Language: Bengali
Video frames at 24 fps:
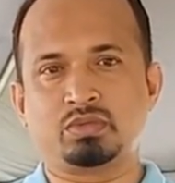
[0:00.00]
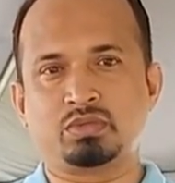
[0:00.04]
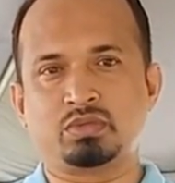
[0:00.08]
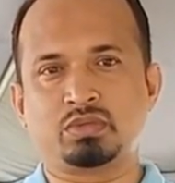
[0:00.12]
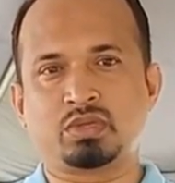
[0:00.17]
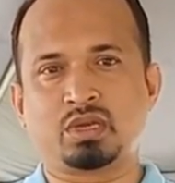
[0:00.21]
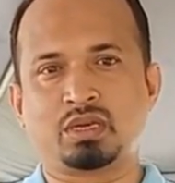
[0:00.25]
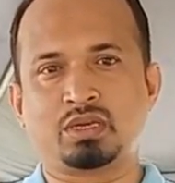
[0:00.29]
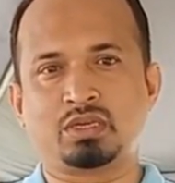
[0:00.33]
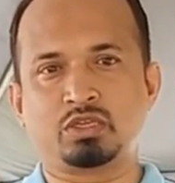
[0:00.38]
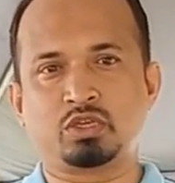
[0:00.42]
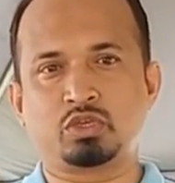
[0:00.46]

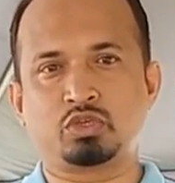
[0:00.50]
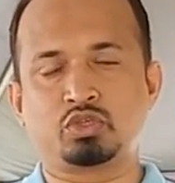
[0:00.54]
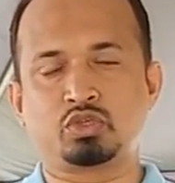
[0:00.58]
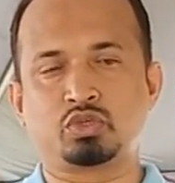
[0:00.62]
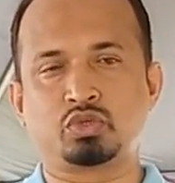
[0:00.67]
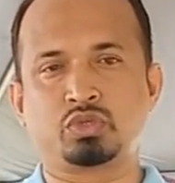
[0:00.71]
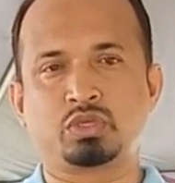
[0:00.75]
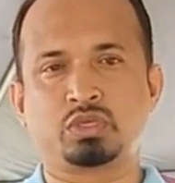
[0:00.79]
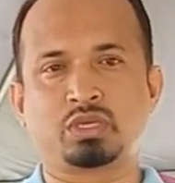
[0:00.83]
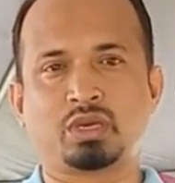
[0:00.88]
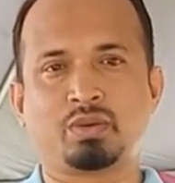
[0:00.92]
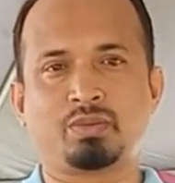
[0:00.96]
তার নিজস্ব
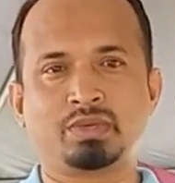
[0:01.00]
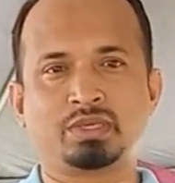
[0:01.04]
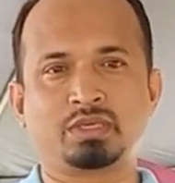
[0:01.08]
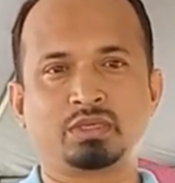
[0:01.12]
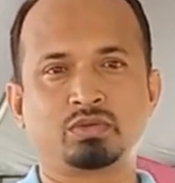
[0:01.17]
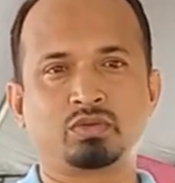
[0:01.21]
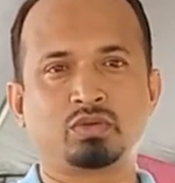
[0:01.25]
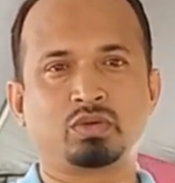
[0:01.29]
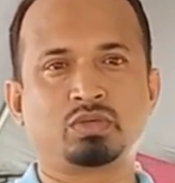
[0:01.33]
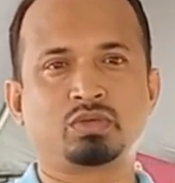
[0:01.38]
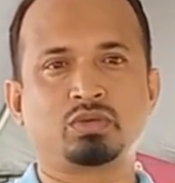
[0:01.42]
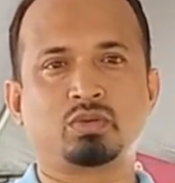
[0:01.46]
যে
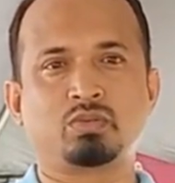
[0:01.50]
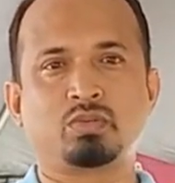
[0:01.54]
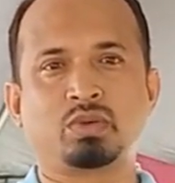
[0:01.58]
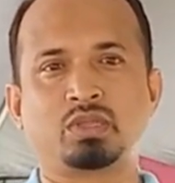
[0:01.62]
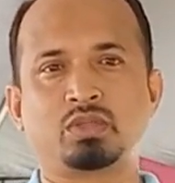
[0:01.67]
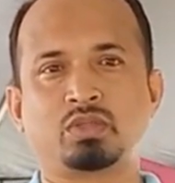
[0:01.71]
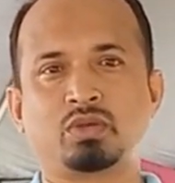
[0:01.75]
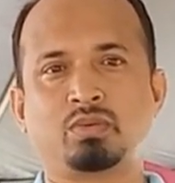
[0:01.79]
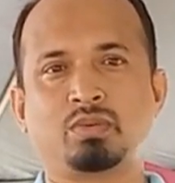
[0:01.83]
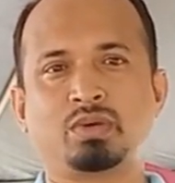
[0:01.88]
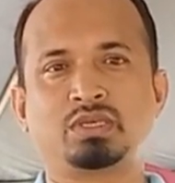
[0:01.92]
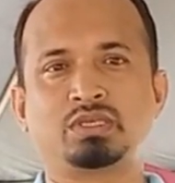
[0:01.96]
সামাজিক যোগাযোগ
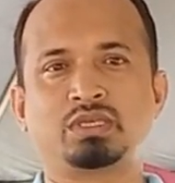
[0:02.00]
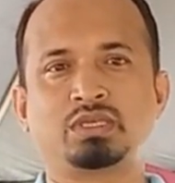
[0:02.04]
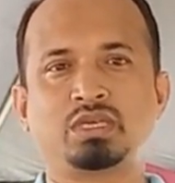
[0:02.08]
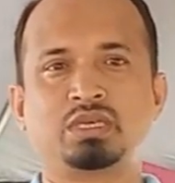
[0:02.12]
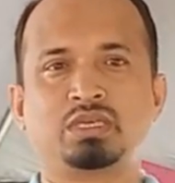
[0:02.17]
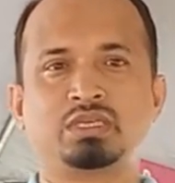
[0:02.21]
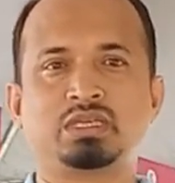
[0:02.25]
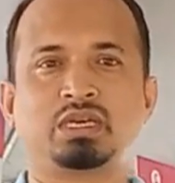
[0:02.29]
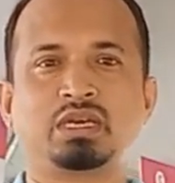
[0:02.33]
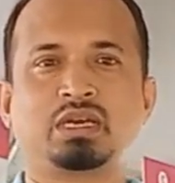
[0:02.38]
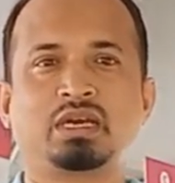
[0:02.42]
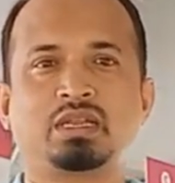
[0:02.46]
মাধ্যম আছে
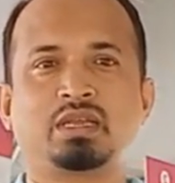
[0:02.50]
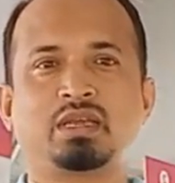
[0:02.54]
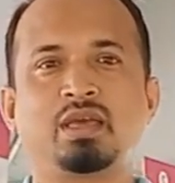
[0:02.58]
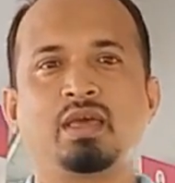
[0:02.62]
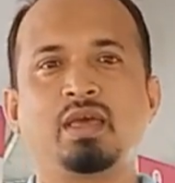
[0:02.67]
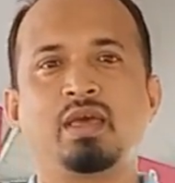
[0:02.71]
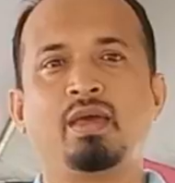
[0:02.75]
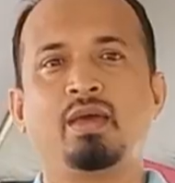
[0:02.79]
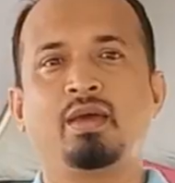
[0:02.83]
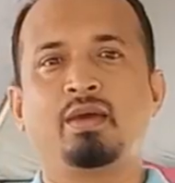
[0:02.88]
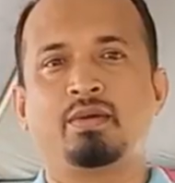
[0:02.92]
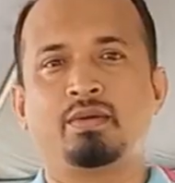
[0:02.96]
সেখানে
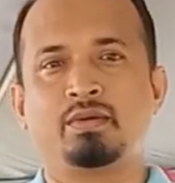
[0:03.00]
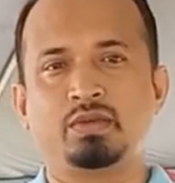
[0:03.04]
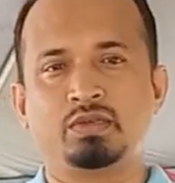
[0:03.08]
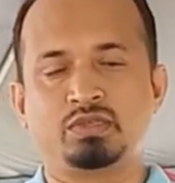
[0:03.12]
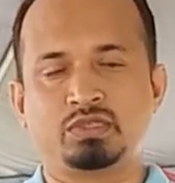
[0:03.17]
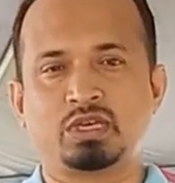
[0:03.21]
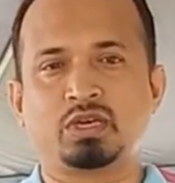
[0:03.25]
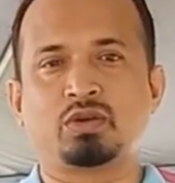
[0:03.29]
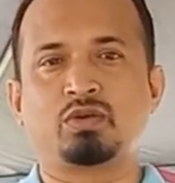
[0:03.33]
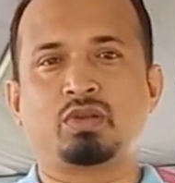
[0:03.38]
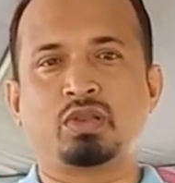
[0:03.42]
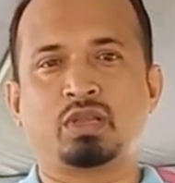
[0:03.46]

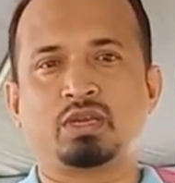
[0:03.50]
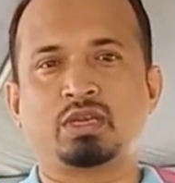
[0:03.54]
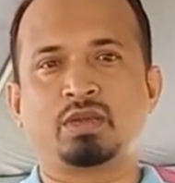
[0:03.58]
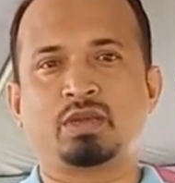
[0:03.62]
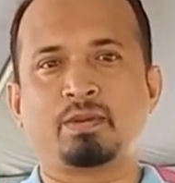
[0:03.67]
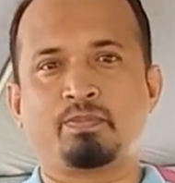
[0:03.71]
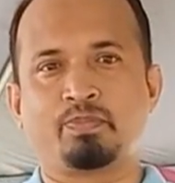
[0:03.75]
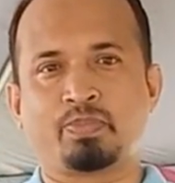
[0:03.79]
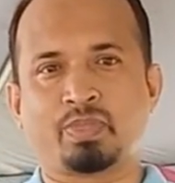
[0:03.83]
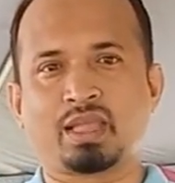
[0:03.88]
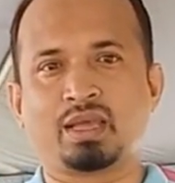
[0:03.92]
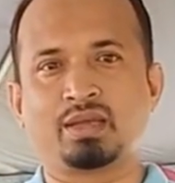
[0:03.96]
ইচ্ছে করলে
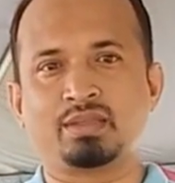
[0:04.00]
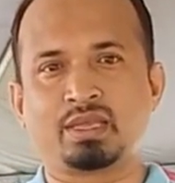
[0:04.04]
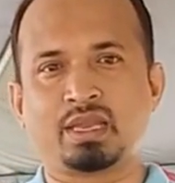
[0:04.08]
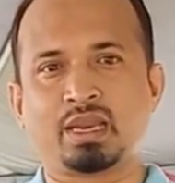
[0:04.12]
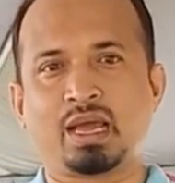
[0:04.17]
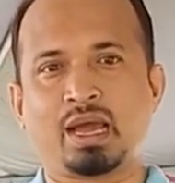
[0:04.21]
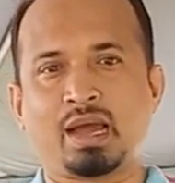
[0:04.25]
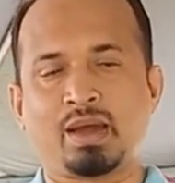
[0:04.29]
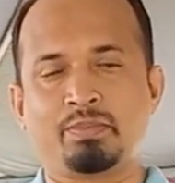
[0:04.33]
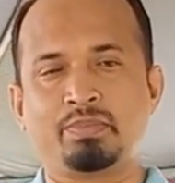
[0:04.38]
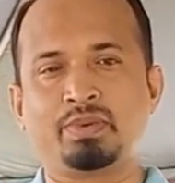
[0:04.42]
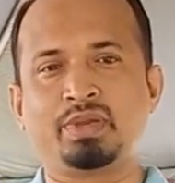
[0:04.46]
তারা
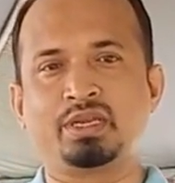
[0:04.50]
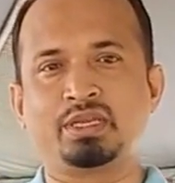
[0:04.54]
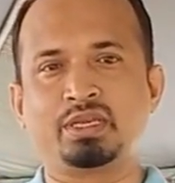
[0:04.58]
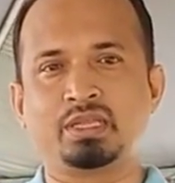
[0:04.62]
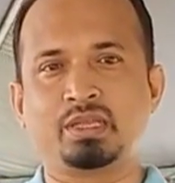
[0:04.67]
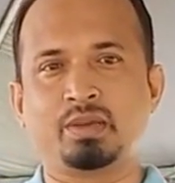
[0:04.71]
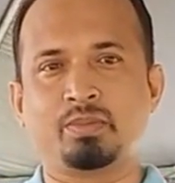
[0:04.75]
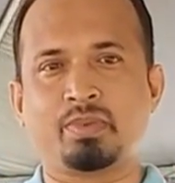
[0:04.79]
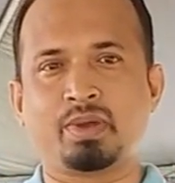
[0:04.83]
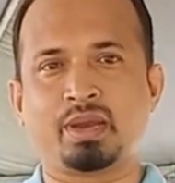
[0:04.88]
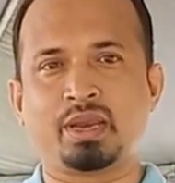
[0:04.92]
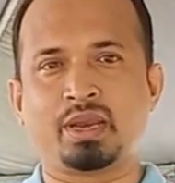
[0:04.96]
আপডেট
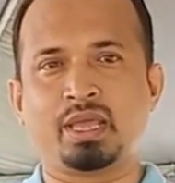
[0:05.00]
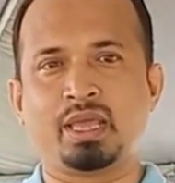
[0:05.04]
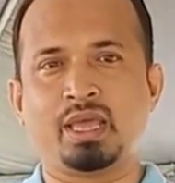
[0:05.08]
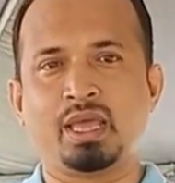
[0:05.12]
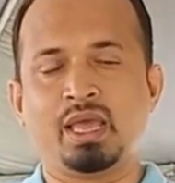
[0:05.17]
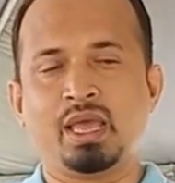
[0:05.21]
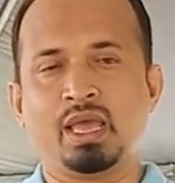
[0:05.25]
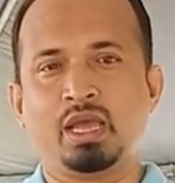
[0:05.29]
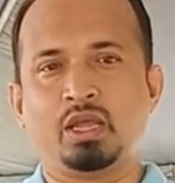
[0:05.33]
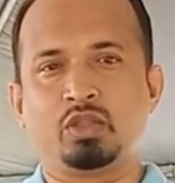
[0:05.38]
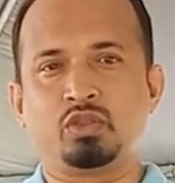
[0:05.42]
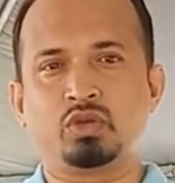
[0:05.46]
দিতে পারে
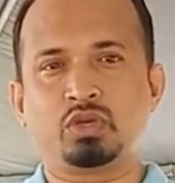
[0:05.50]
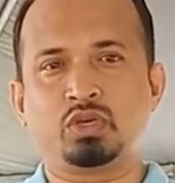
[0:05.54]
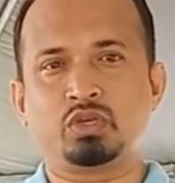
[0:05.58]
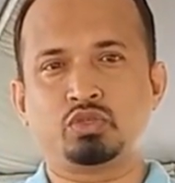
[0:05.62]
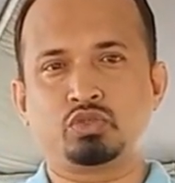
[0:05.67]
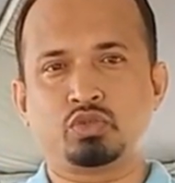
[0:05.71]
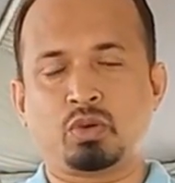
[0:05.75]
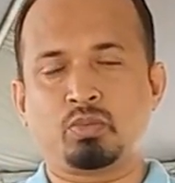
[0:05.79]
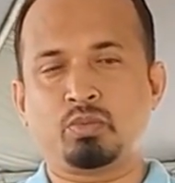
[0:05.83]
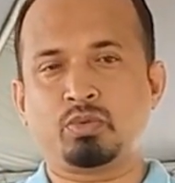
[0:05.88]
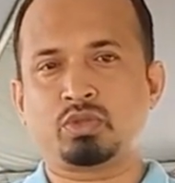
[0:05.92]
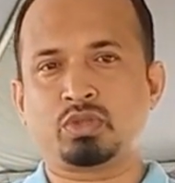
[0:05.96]
তো একটি
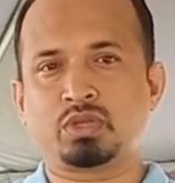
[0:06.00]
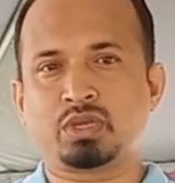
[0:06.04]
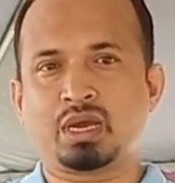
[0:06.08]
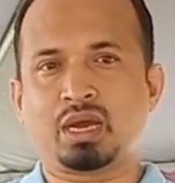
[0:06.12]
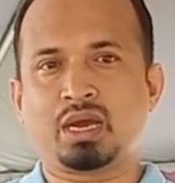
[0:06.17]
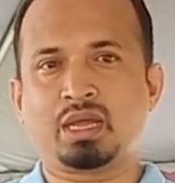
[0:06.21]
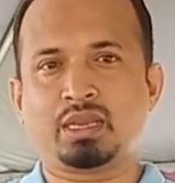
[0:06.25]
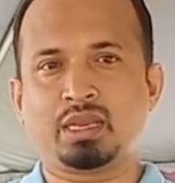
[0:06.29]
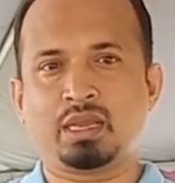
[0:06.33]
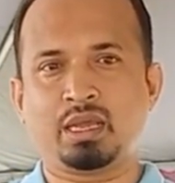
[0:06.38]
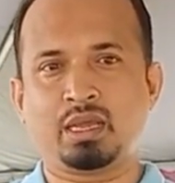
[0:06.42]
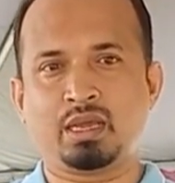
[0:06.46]

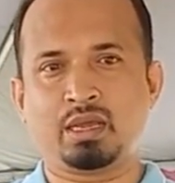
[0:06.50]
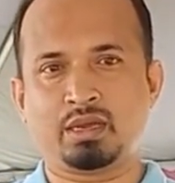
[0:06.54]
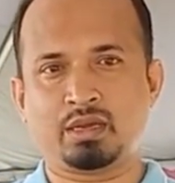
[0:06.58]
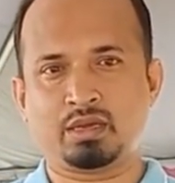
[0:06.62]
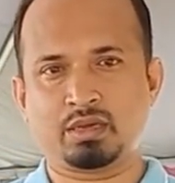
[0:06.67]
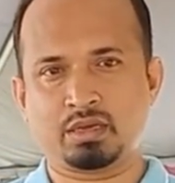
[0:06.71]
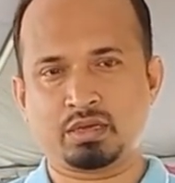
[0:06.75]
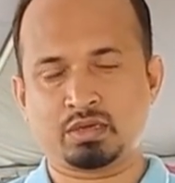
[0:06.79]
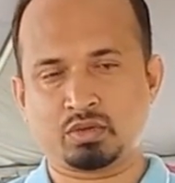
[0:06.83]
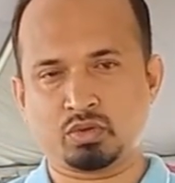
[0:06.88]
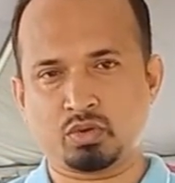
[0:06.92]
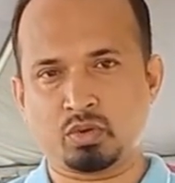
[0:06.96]
চমৎকার
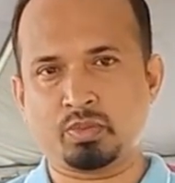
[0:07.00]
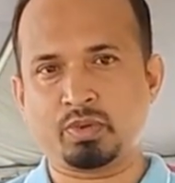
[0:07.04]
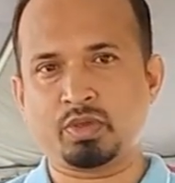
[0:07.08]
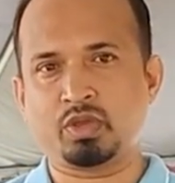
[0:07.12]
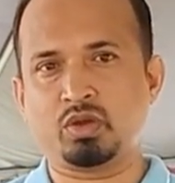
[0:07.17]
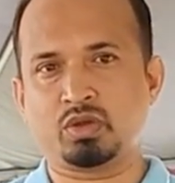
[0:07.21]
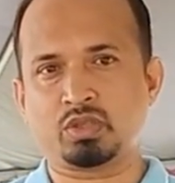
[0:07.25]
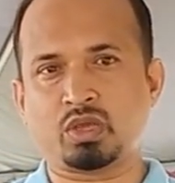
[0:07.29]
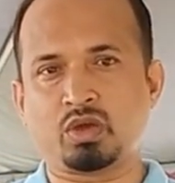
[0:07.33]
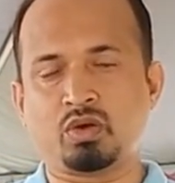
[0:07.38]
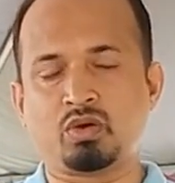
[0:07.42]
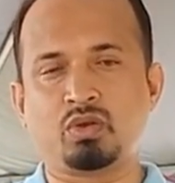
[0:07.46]
একটি
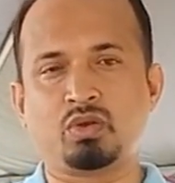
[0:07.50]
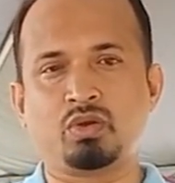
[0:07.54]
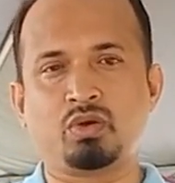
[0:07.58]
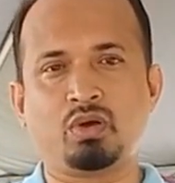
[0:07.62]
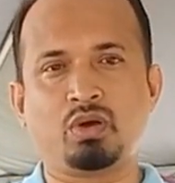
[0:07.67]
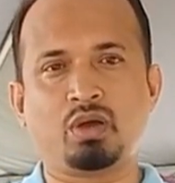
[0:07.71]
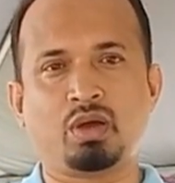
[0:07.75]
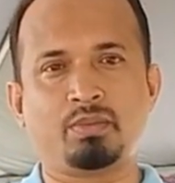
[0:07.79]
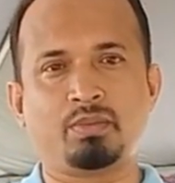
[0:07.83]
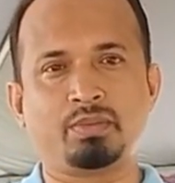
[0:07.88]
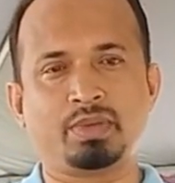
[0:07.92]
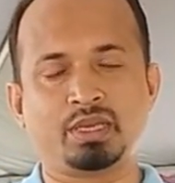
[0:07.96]
অভিজ্ঞতা হলো
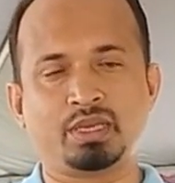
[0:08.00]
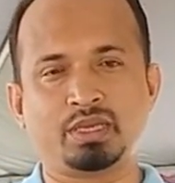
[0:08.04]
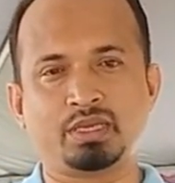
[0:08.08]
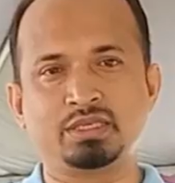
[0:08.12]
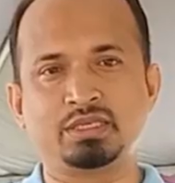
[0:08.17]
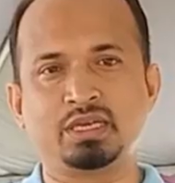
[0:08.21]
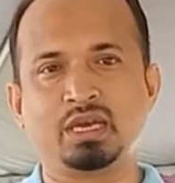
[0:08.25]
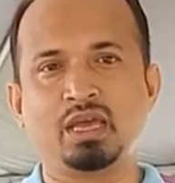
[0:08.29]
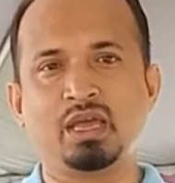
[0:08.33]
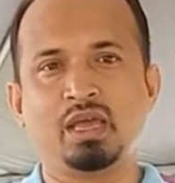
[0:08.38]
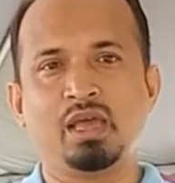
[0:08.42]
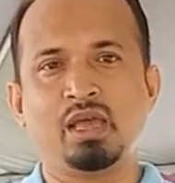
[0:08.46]
আমি
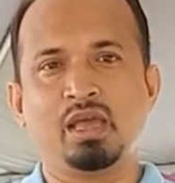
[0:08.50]
নিজে